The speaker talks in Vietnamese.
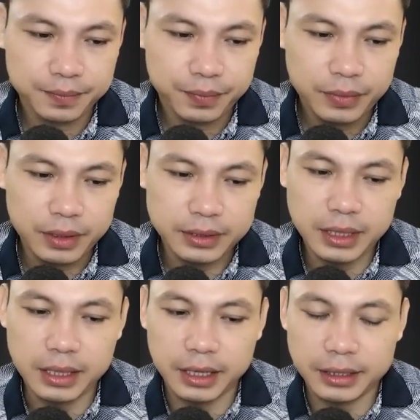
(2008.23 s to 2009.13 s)
Thắng thắc
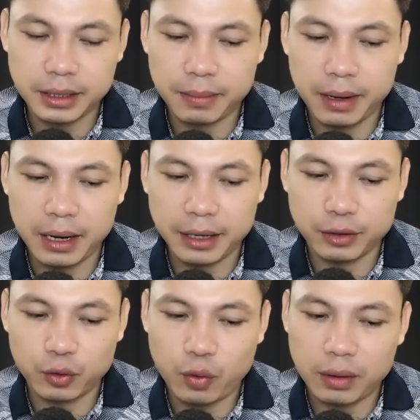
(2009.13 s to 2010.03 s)
mắc liền tiếng hỏi.
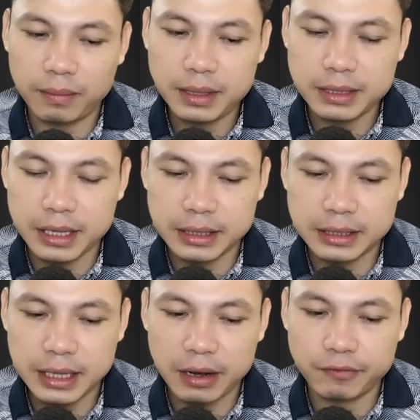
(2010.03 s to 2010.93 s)
Lão Hoàng
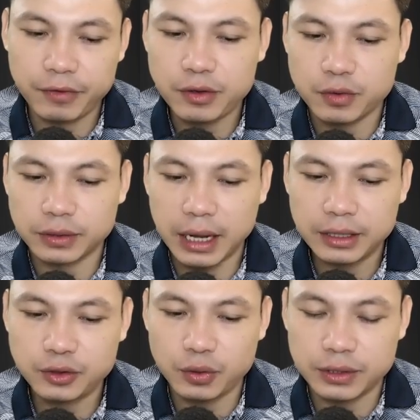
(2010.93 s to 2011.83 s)
vừa đi vừa trả
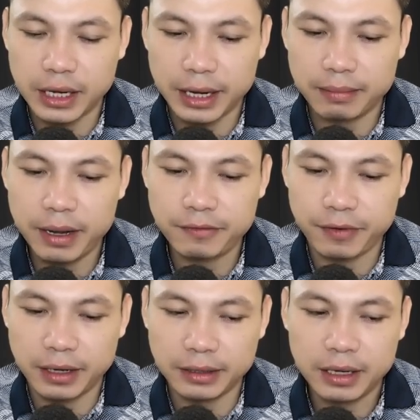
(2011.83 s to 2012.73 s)
lời cộc lốc.
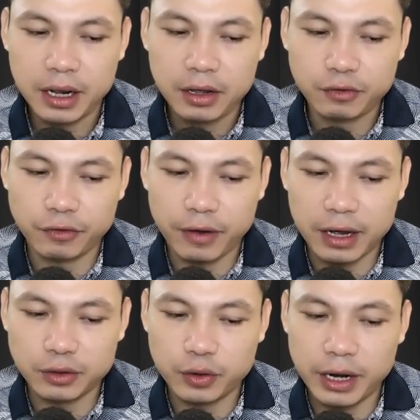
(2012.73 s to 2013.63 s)
Là hồn ma
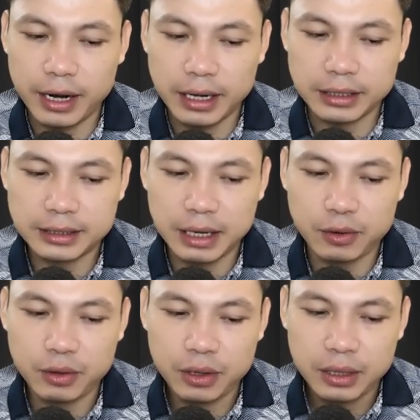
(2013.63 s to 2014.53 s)
đến nhờ.
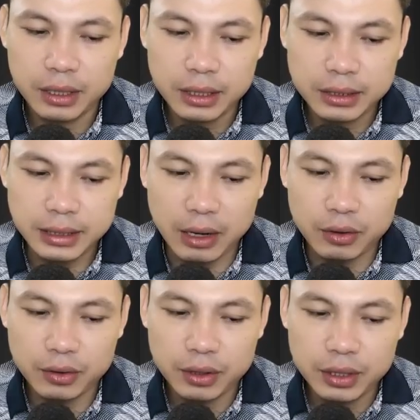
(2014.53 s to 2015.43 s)
Như
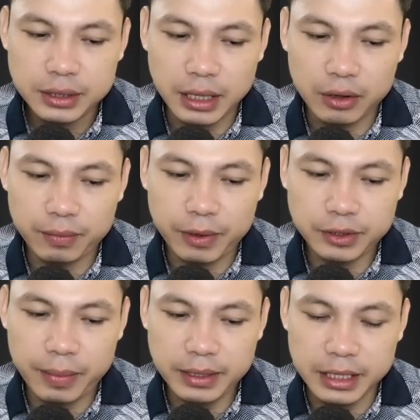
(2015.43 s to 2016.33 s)
vậy hai thanh niên
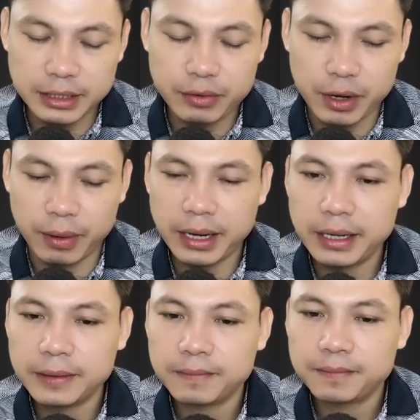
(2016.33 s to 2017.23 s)
đứng khựng lại.
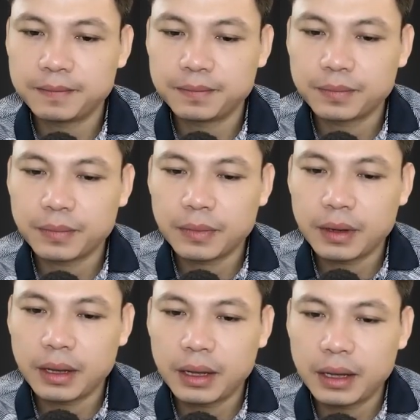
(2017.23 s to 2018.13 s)
Hồn ma
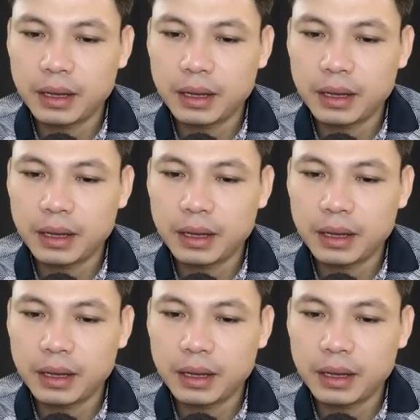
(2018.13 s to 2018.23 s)
hả?